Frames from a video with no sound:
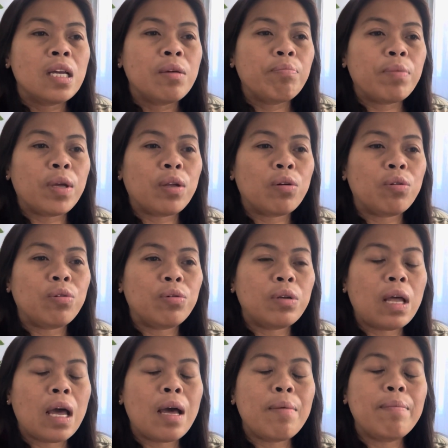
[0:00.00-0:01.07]
pero
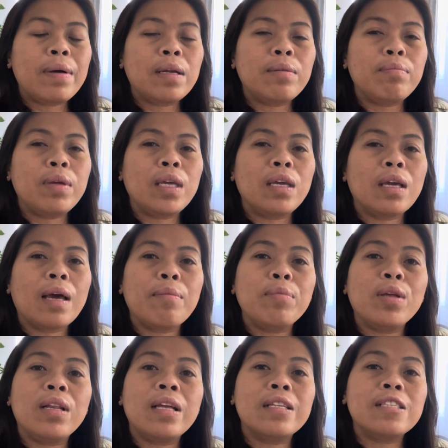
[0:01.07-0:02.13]
naaman may
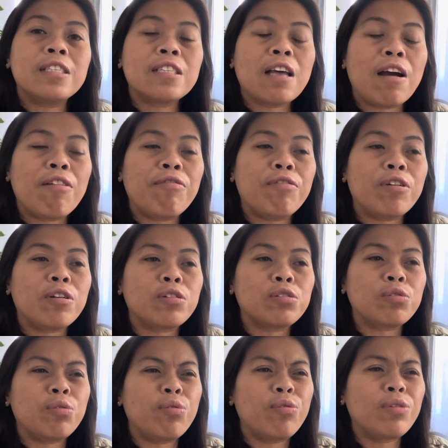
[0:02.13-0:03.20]
ambulance cover
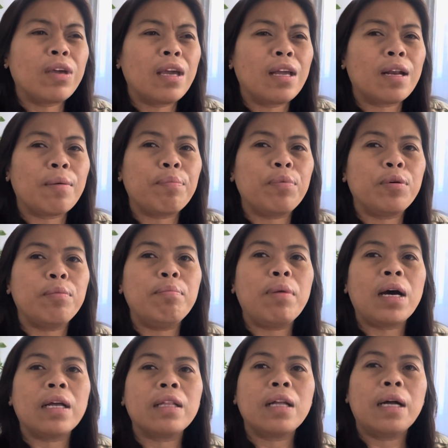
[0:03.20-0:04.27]
so okay ra pod
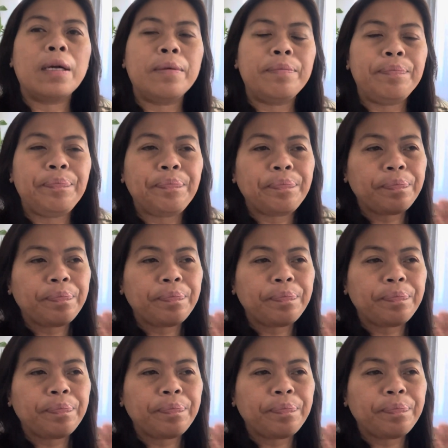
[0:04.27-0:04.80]
but um